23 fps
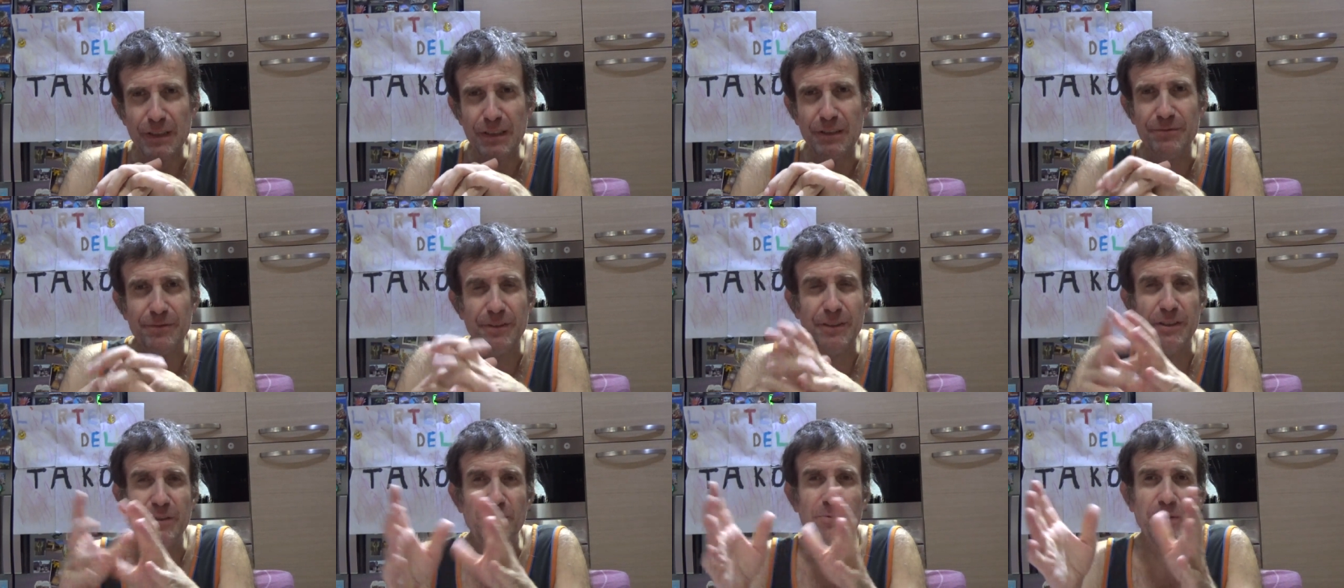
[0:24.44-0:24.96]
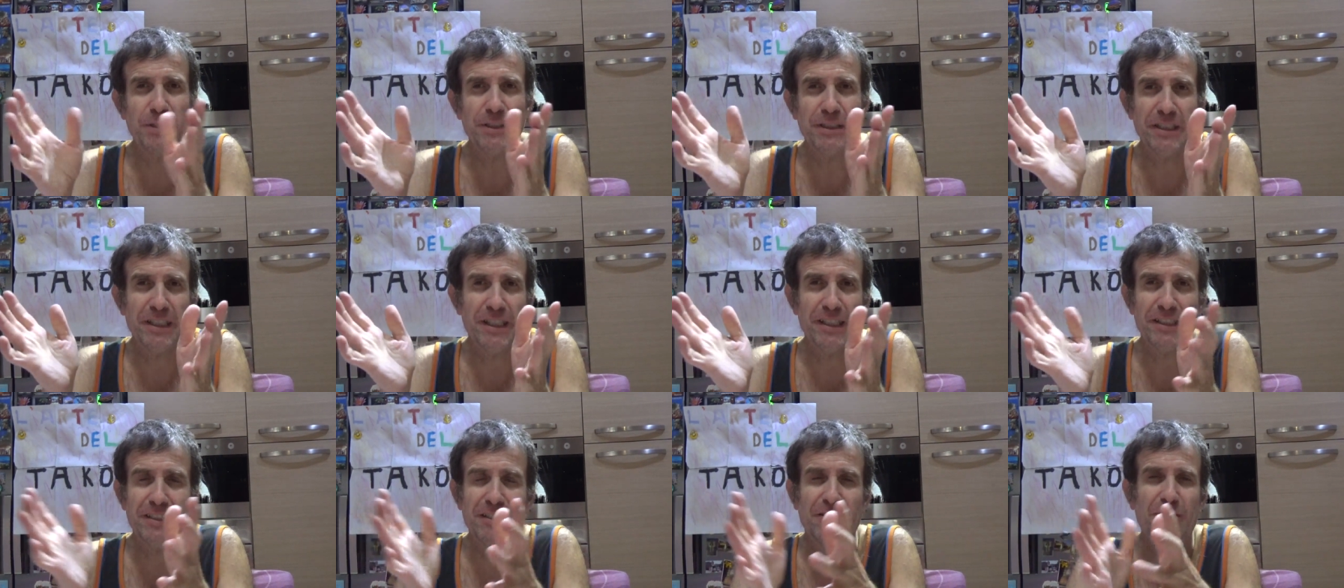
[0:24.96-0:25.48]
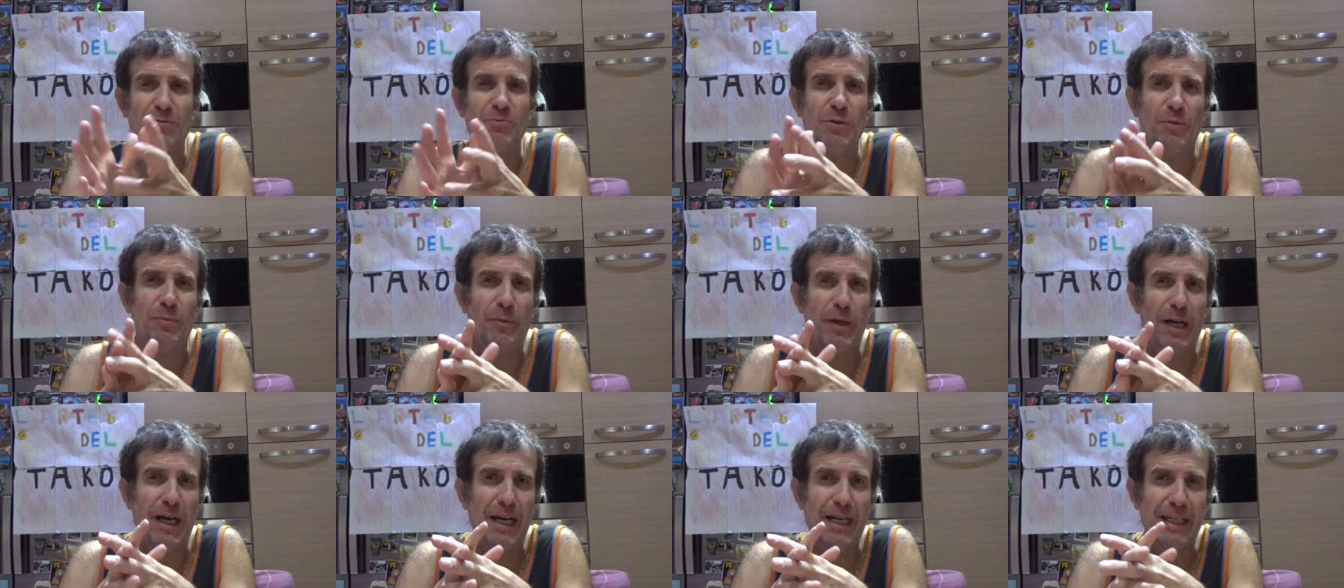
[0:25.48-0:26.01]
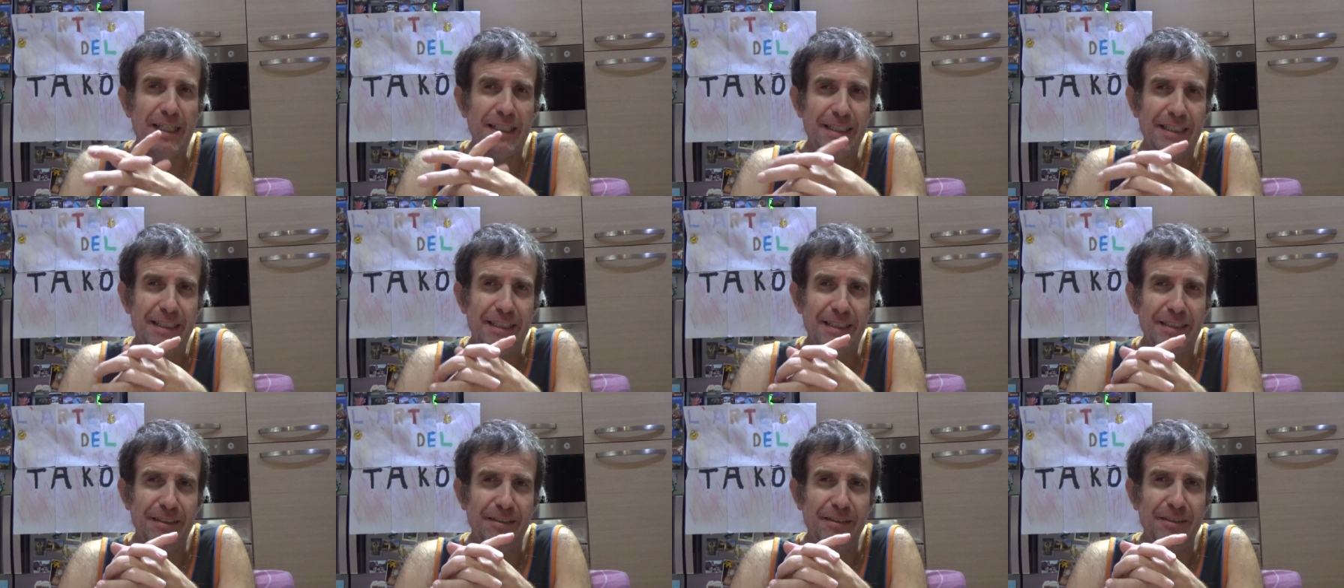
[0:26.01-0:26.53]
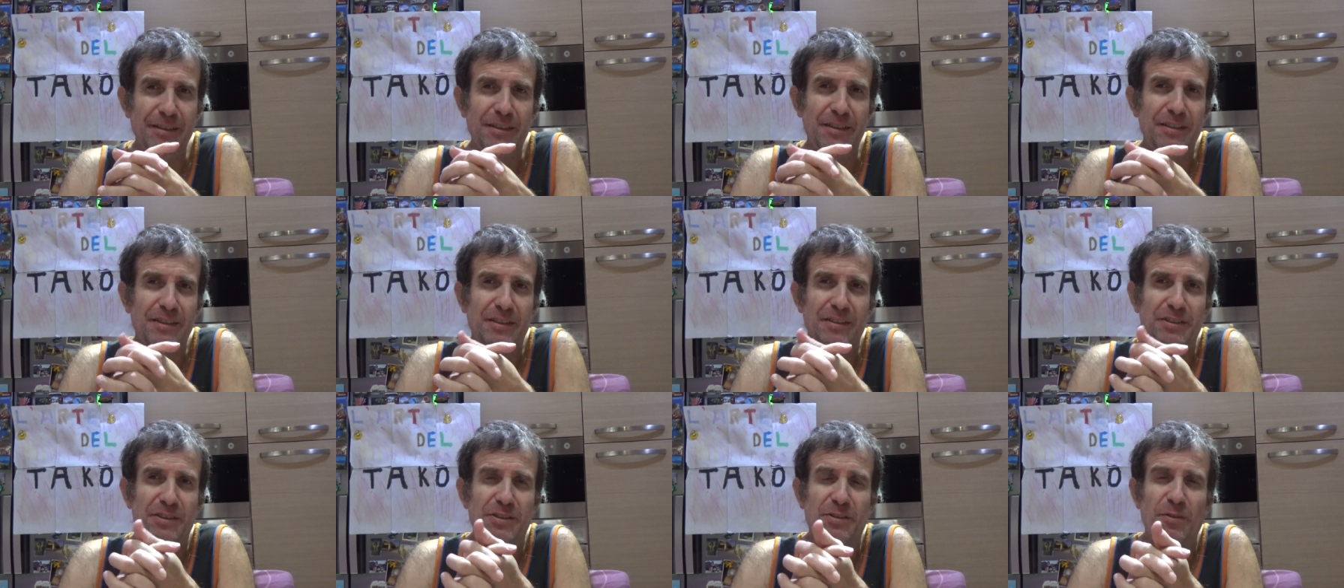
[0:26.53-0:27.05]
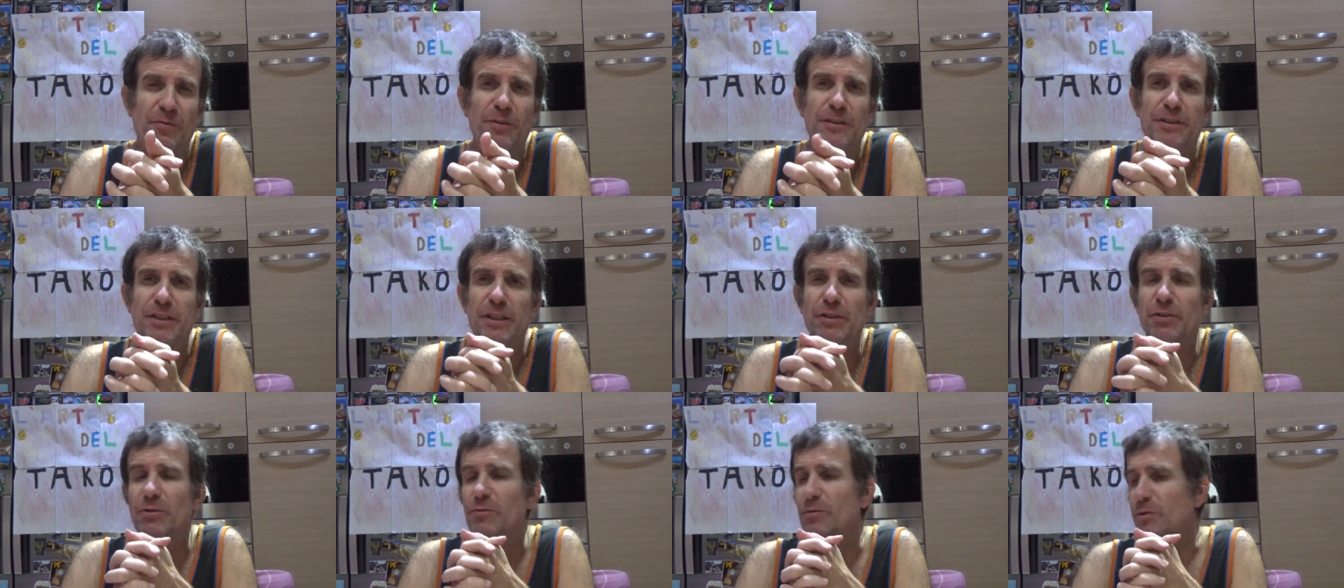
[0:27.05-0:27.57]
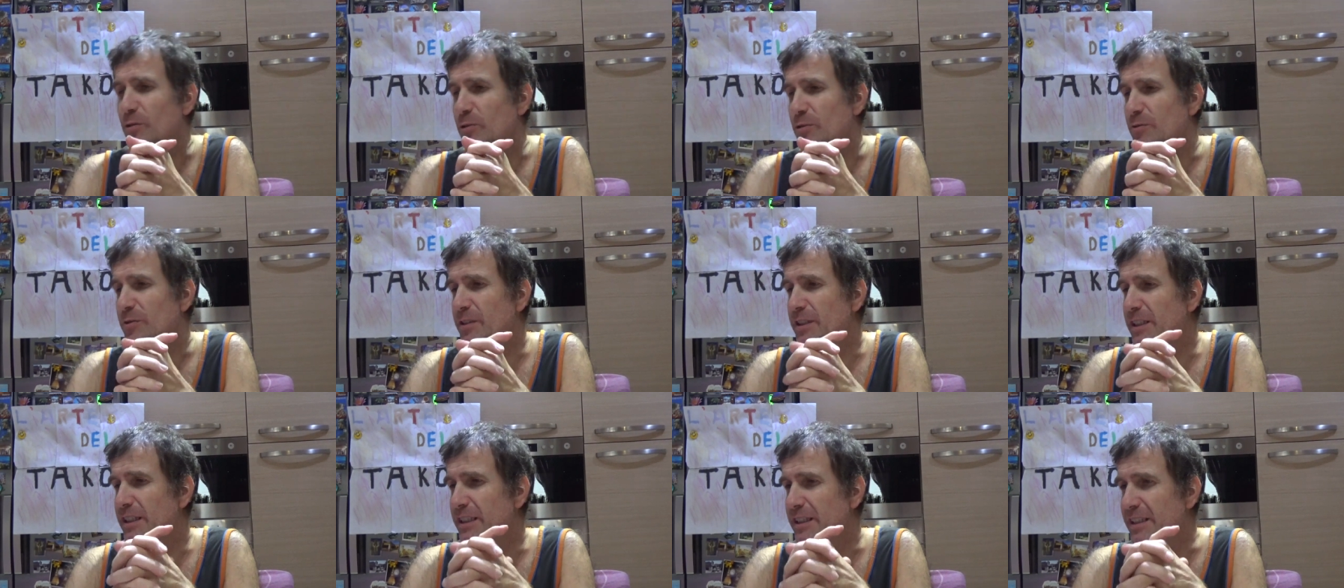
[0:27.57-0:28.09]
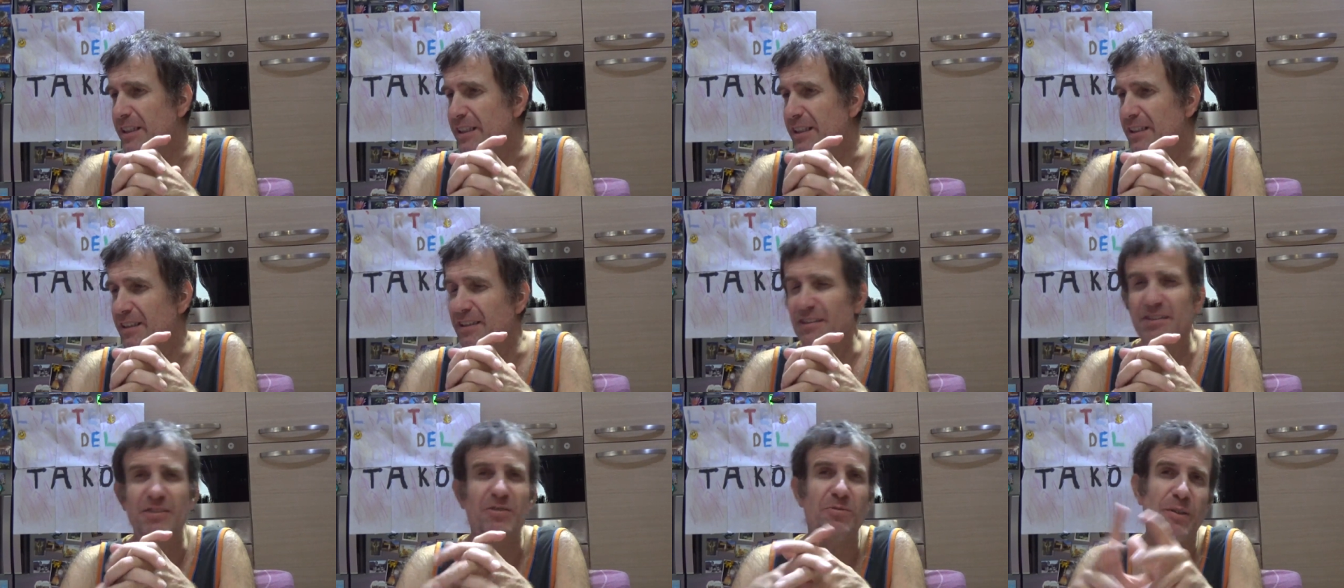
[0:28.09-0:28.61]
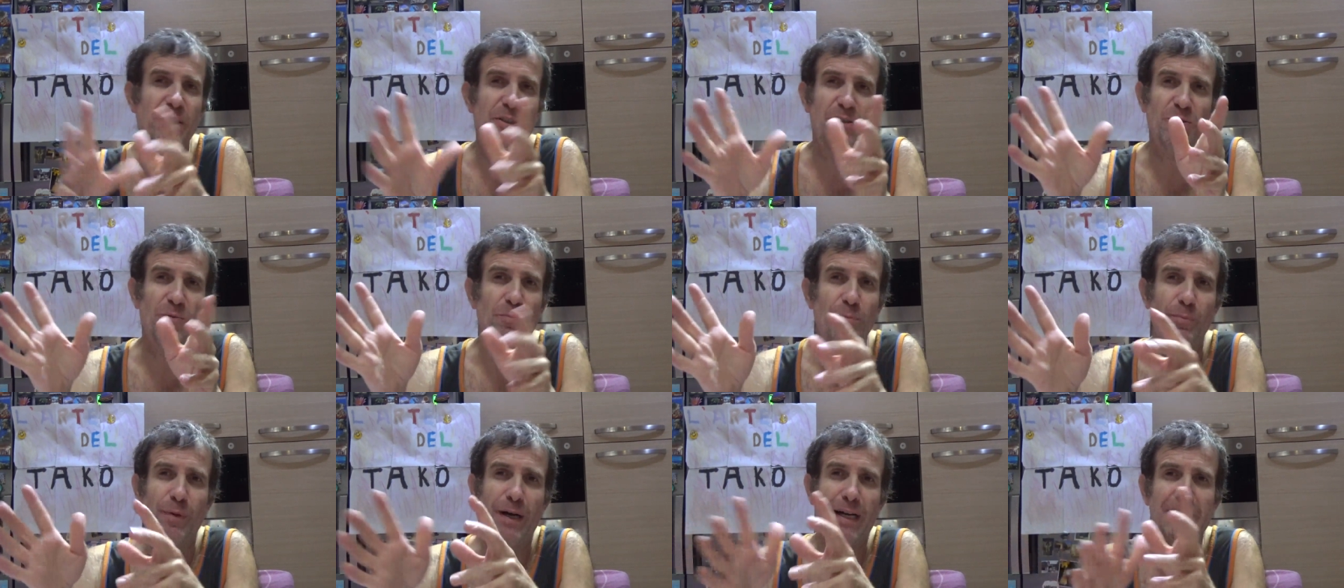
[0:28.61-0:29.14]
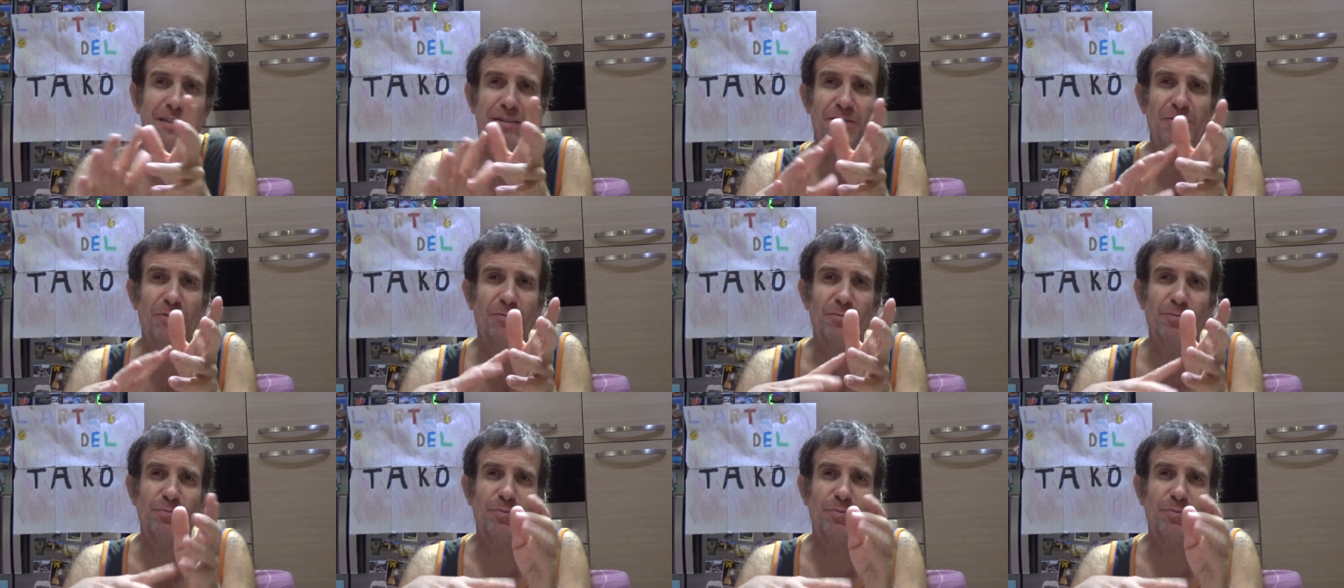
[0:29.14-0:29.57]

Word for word: vi domanderete come mai sto facendo il video di venerdì, io ormai sono pazzo,